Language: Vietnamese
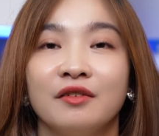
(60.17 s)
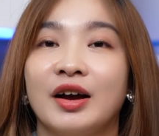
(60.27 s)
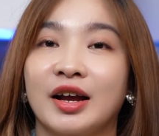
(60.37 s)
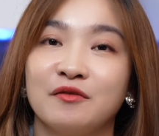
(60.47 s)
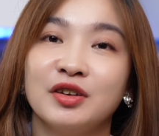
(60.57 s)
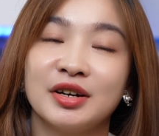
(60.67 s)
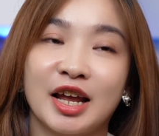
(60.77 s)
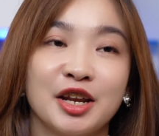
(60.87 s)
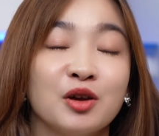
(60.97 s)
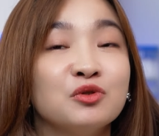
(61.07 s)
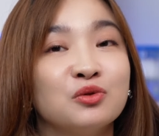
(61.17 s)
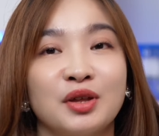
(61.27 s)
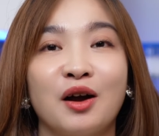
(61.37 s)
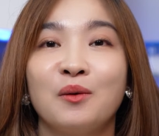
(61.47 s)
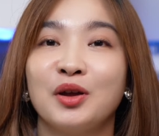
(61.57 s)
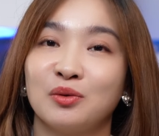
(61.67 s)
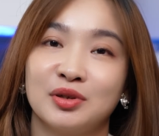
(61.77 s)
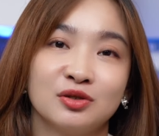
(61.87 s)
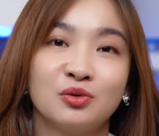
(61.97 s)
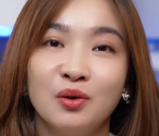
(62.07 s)
Và cái việc này nếu như chúng ta không hiểu
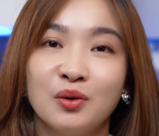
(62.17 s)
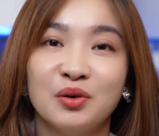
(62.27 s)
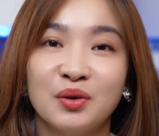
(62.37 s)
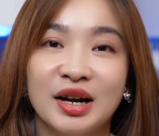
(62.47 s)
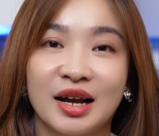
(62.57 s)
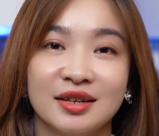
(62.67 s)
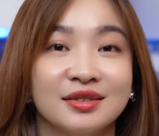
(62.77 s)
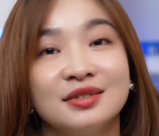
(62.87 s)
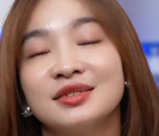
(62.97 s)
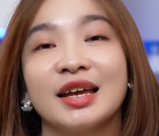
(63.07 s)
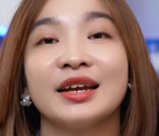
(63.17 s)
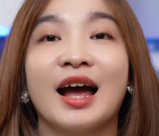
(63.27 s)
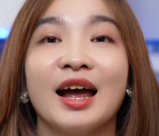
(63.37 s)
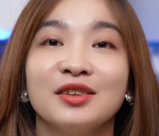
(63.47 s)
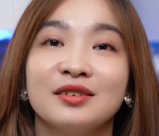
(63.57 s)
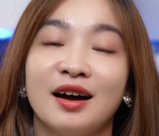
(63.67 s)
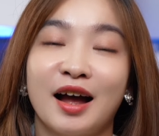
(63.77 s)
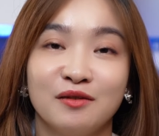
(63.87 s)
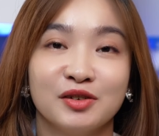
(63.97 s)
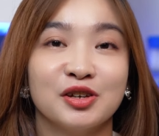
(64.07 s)
thì luôn luôn là cái sự tranh cãi giữa
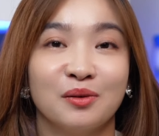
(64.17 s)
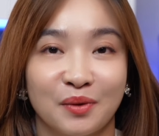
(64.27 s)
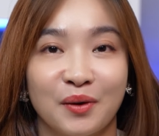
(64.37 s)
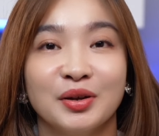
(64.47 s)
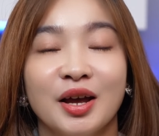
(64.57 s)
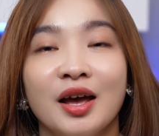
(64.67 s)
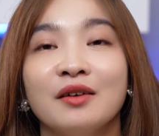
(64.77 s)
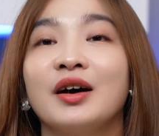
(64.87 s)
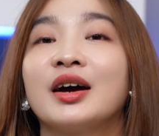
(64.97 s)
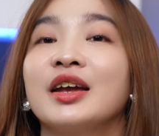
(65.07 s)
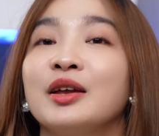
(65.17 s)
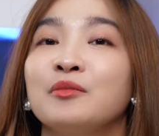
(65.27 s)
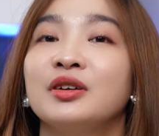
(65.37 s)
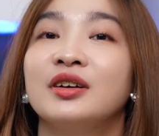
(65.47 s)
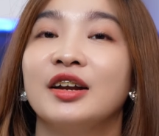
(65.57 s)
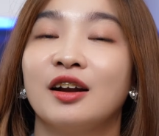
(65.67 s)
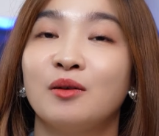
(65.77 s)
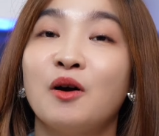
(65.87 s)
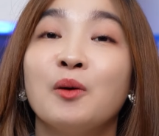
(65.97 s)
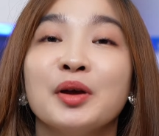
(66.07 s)
hai vợ chồng thôi. Và khi người đàn
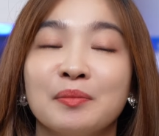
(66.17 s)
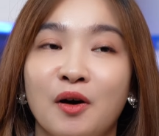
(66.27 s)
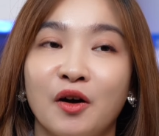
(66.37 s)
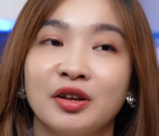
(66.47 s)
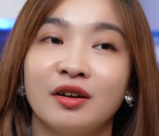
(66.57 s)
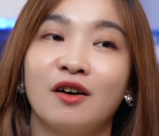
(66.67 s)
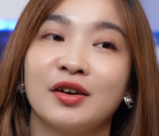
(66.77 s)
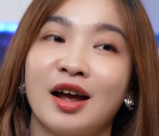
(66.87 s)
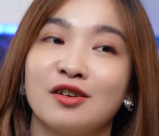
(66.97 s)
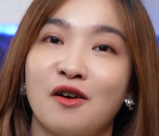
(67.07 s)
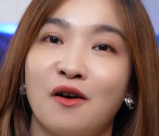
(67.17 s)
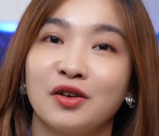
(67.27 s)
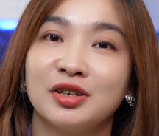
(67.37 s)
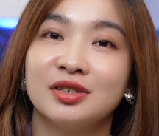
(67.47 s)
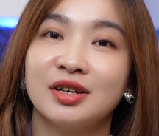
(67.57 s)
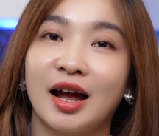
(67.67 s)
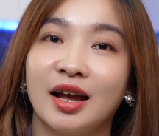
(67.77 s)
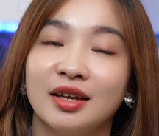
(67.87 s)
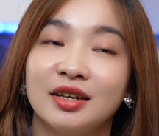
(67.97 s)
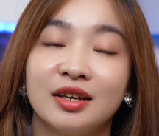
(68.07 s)
ông họ mệt mỏi, họ đang có những
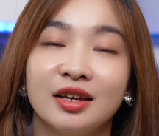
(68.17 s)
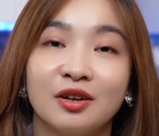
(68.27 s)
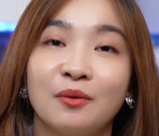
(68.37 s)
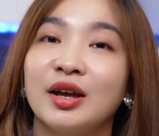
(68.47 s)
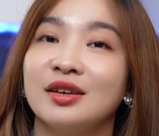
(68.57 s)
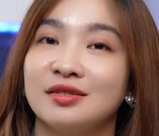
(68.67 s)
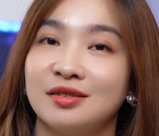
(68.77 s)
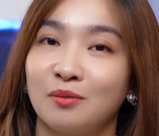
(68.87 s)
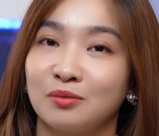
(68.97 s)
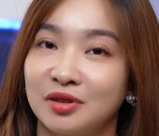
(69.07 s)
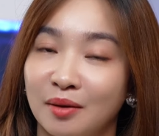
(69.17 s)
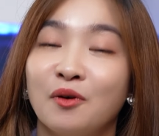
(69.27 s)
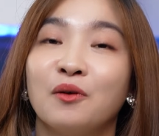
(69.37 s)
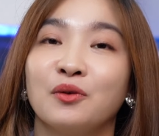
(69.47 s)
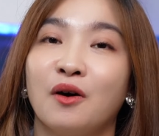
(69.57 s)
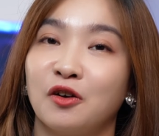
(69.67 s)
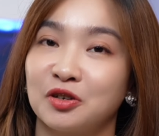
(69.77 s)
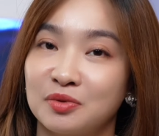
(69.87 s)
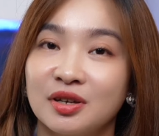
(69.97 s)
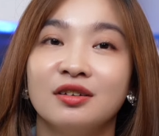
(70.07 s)
cái kiệt quệ trong tâm hồn của họ,
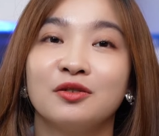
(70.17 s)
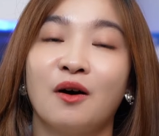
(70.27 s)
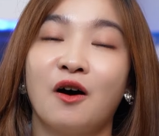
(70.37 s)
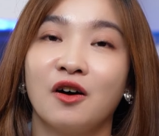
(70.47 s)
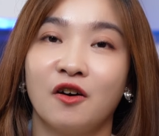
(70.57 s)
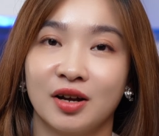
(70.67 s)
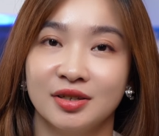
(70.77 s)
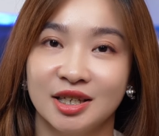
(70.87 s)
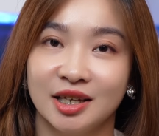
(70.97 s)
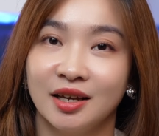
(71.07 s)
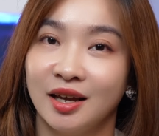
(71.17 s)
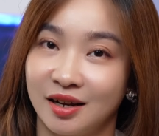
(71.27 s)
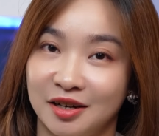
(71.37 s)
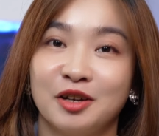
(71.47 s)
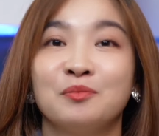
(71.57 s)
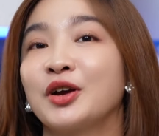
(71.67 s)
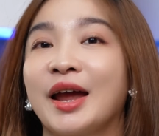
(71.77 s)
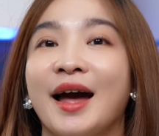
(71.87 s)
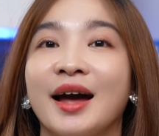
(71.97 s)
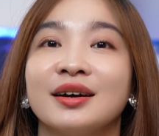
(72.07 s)
trong sức lực của họ, họ cần gì? Cần nhất một cái
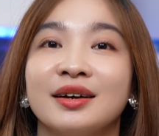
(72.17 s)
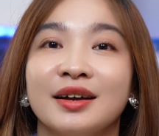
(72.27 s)
hang.